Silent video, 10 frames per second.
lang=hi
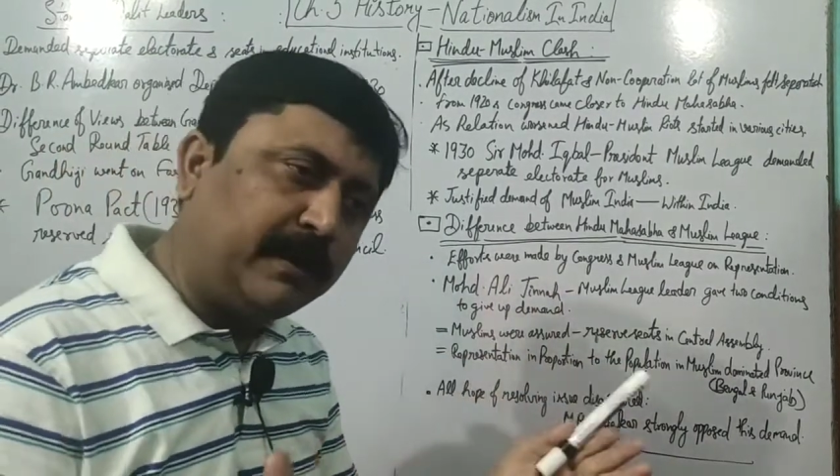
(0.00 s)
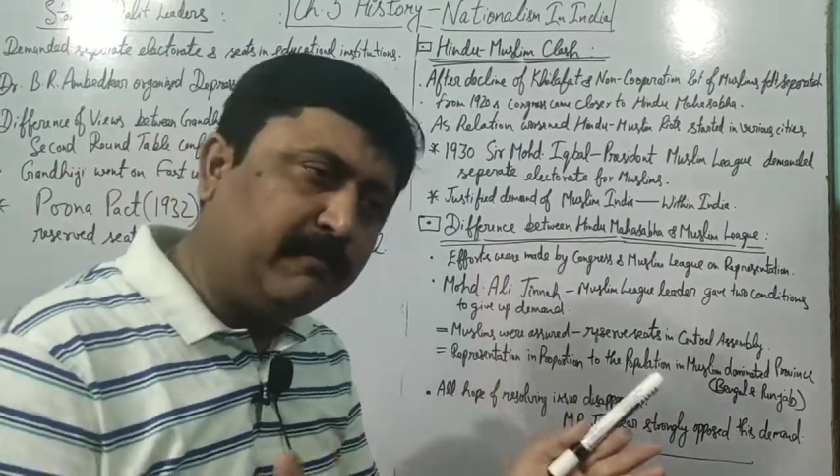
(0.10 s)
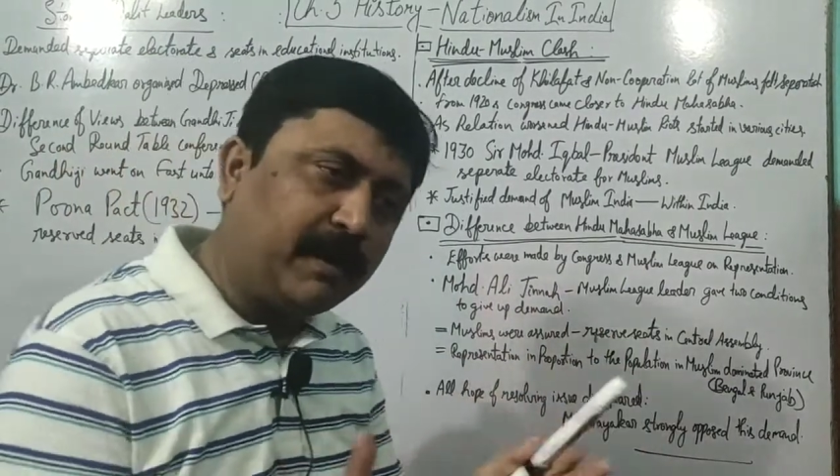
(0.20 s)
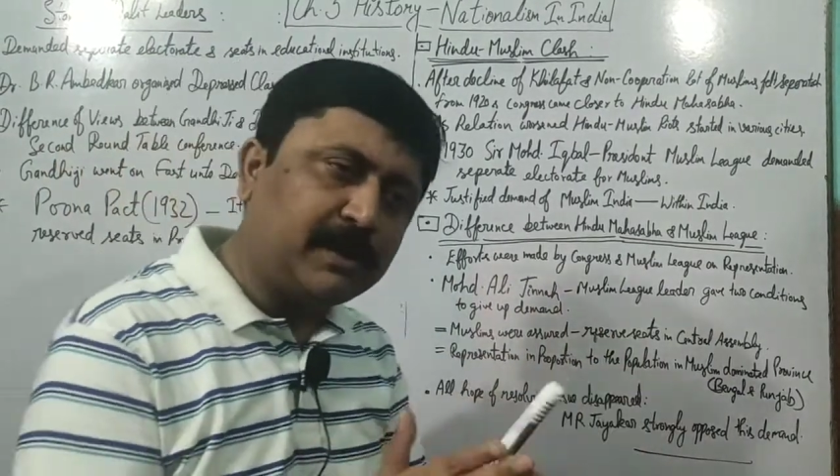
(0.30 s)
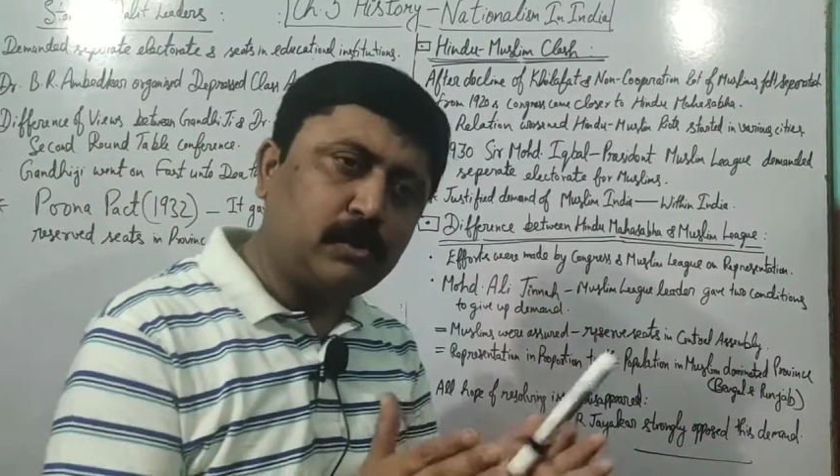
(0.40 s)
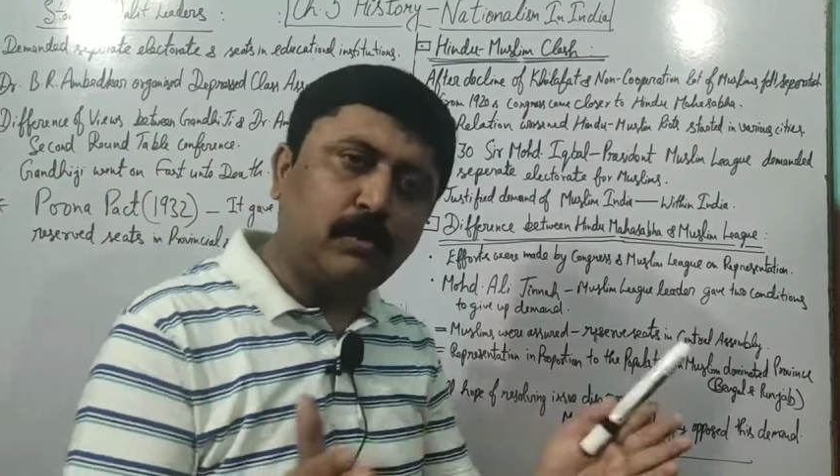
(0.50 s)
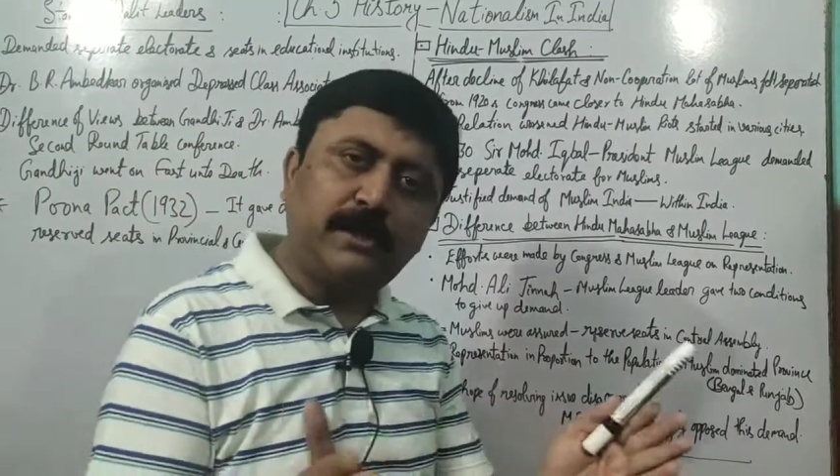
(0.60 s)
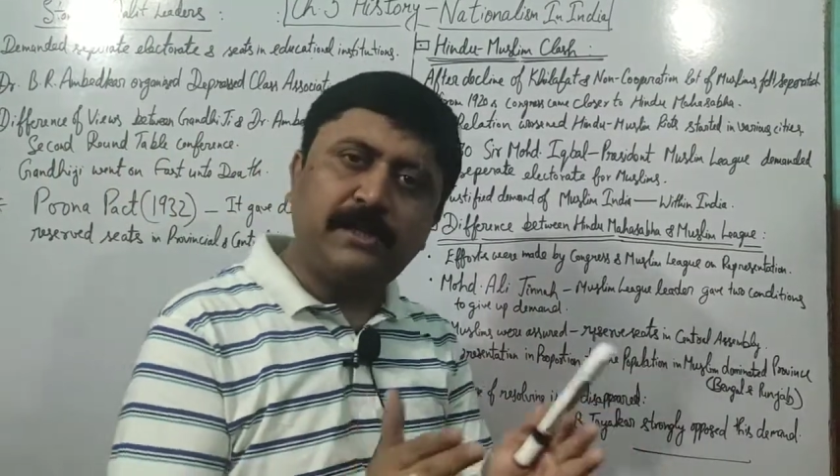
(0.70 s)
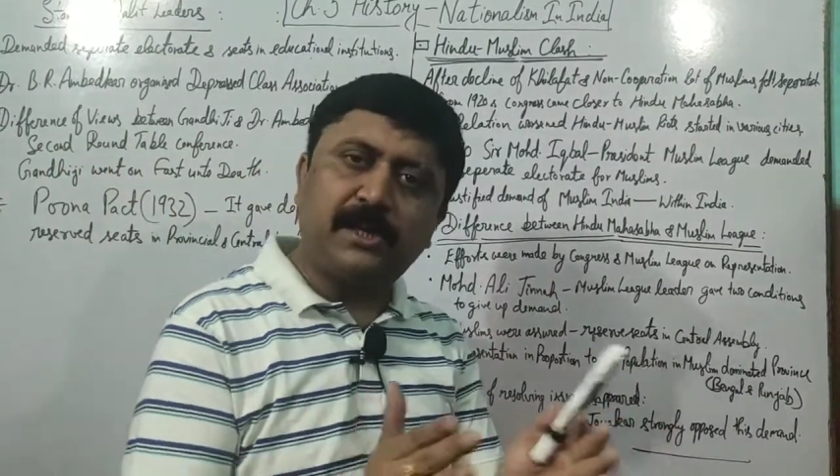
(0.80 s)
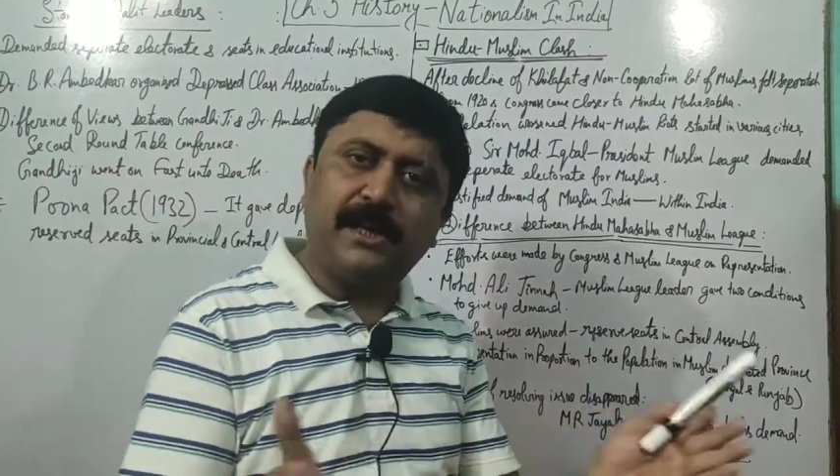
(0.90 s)
थोड़े वर्स
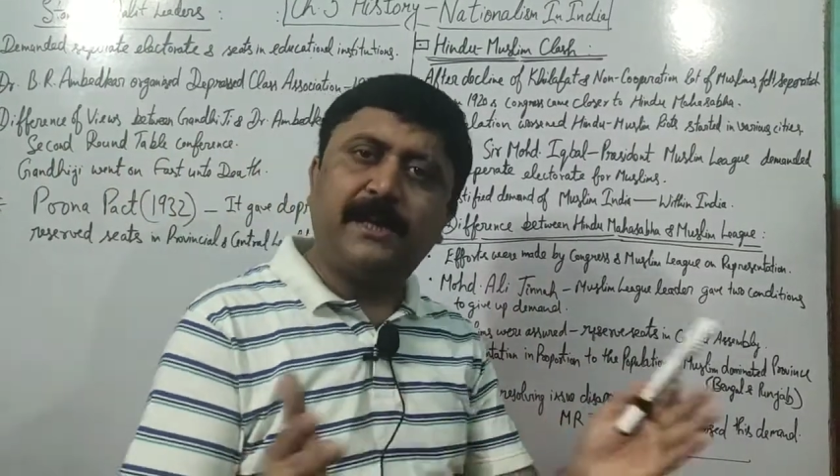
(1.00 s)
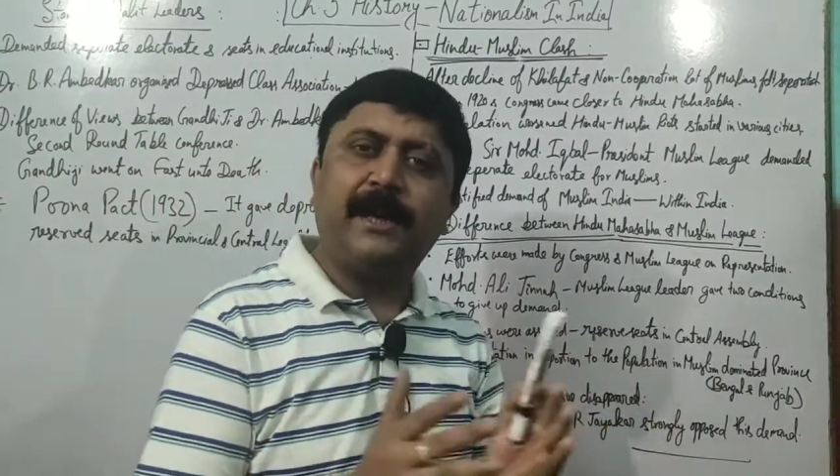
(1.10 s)
होते चले